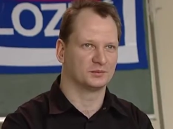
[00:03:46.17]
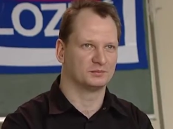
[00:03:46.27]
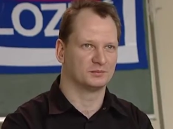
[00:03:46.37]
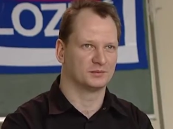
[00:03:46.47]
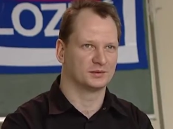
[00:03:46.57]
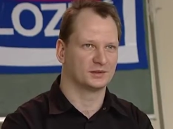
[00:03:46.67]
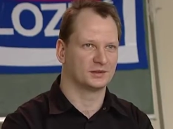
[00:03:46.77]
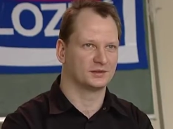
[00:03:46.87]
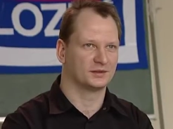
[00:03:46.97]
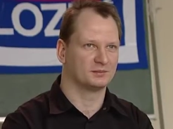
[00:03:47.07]
Man hat
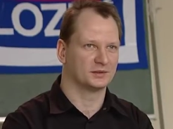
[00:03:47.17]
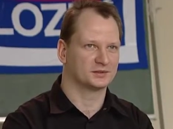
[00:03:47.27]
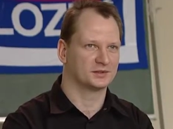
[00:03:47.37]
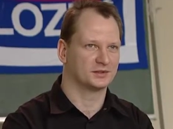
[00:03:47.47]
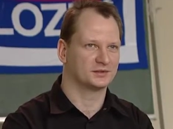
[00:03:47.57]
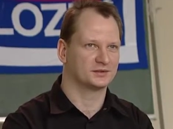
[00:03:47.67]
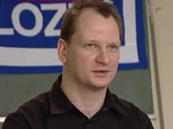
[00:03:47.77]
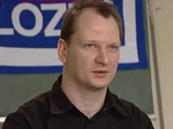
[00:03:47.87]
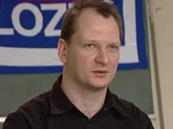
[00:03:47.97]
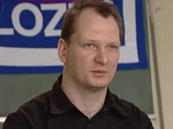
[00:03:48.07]
endlich mal Zeit,
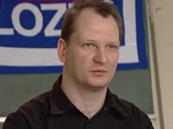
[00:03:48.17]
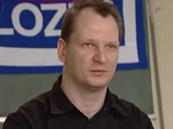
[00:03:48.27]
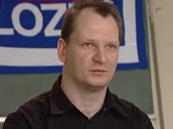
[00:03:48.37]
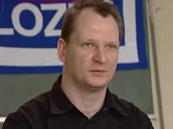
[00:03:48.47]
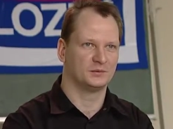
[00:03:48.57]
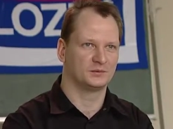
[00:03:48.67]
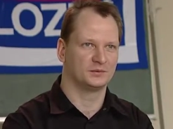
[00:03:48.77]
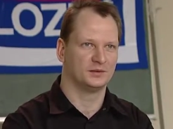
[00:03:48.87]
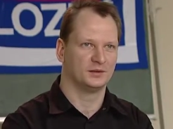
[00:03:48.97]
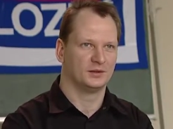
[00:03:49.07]
sich auch mal fünf Minuten
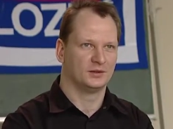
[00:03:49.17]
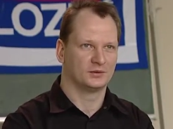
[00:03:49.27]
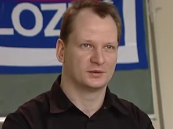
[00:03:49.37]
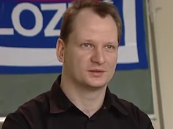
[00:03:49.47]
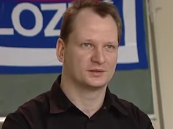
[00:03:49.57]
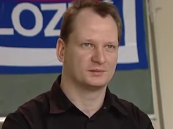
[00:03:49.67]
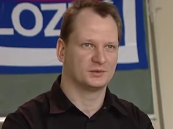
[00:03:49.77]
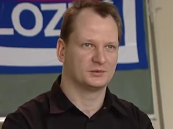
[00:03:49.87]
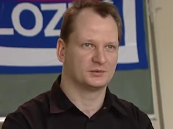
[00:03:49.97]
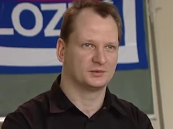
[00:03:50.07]
oder zehn
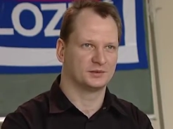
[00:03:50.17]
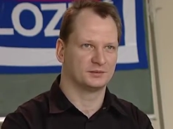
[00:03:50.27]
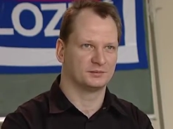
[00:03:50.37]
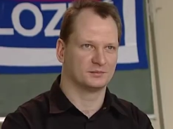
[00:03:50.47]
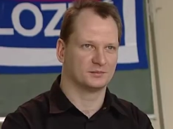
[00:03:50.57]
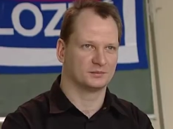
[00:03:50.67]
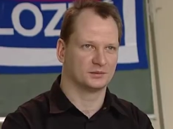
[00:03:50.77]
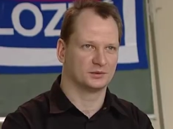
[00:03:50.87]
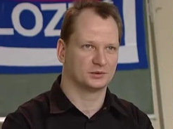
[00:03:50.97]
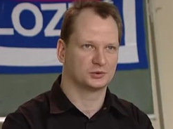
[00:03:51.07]
Minuten
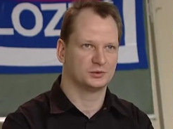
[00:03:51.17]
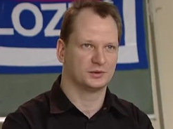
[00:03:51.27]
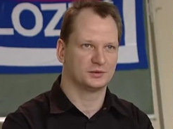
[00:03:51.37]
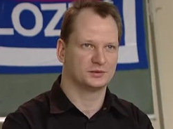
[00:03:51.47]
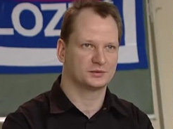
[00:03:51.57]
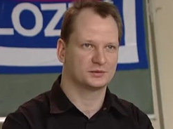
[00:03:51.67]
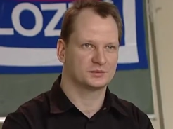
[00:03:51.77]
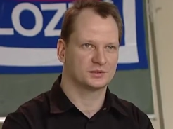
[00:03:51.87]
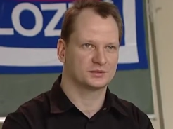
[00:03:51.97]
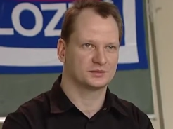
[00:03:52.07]
neben äh, Schülern
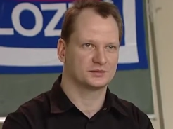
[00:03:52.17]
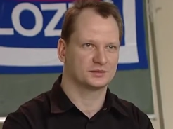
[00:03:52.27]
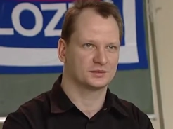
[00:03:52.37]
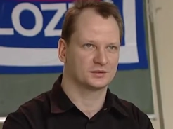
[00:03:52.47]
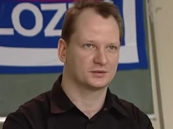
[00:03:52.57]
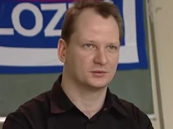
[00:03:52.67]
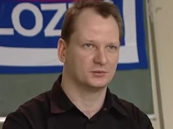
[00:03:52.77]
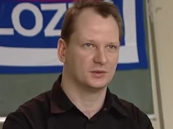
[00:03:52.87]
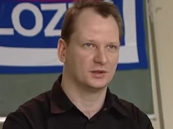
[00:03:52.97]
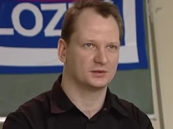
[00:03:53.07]
hinzusetzen, sich das in
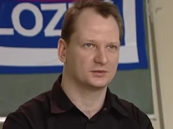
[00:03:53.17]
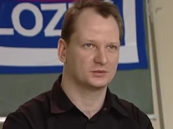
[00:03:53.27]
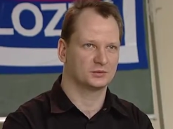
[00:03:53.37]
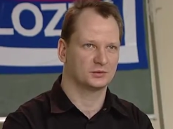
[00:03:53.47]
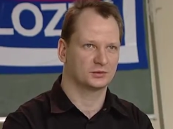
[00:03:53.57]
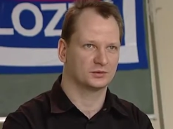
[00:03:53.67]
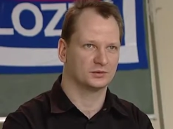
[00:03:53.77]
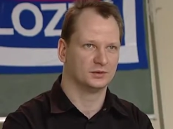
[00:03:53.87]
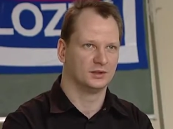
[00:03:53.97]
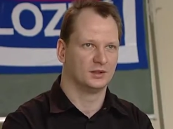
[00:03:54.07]
Ruhe
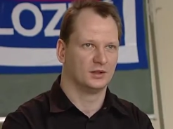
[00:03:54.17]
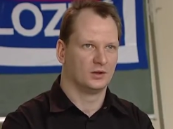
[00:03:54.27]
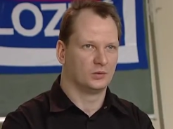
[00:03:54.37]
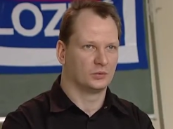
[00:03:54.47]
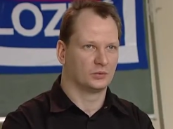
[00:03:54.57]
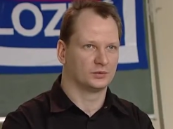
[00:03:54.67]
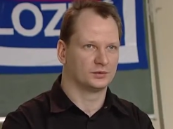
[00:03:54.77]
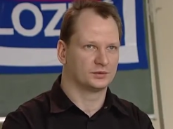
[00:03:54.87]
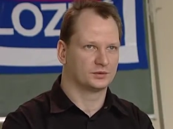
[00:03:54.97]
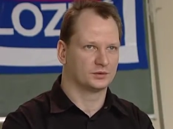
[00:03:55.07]
anzugucken
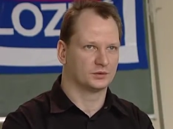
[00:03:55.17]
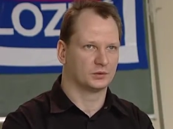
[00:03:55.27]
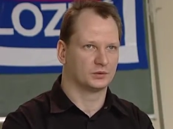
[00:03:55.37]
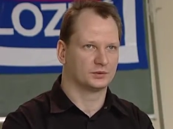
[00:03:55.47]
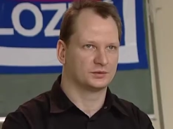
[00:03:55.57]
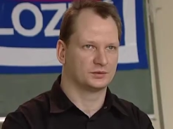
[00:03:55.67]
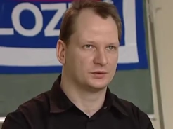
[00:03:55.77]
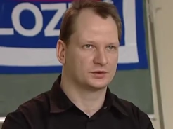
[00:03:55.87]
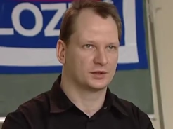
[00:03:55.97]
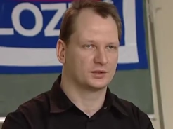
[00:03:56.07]
und äh, die
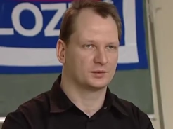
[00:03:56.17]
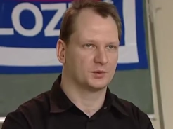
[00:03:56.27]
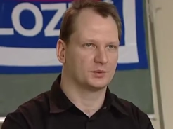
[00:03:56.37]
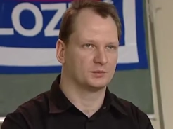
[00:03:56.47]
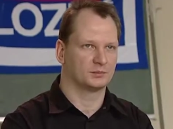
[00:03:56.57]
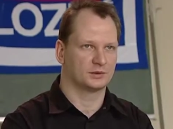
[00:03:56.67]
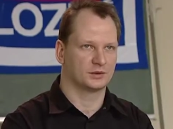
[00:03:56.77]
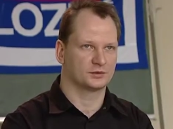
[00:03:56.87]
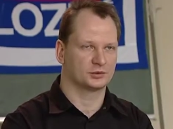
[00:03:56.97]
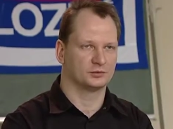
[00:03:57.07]
Zeit hat man im
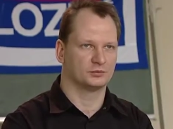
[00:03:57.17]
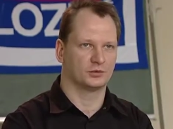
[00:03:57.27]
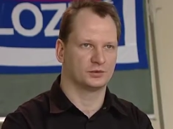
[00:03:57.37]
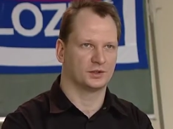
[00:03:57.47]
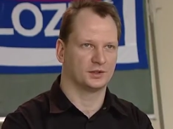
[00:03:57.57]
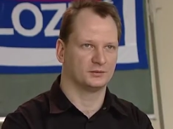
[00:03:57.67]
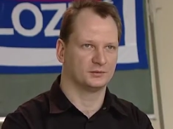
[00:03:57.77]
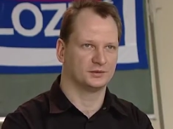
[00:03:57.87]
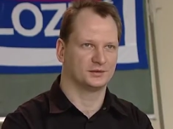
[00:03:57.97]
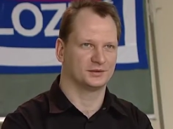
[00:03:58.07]
klassischen
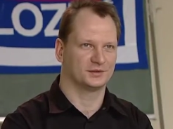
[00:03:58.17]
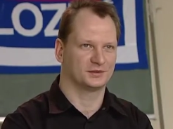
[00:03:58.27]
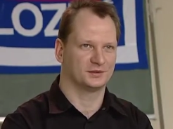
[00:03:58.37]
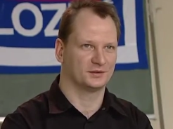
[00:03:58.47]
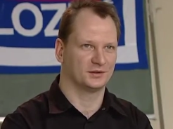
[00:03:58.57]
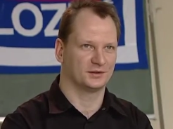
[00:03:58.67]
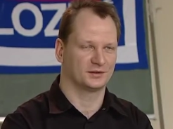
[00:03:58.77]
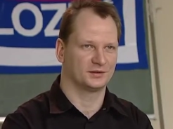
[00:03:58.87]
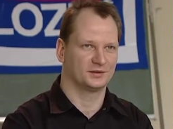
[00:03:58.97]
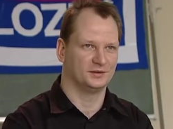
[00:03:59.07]
Frontalunterricht
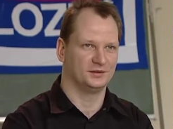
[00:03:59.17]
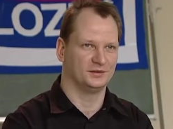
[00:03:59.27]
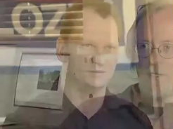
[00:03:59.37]
eigentlich nie.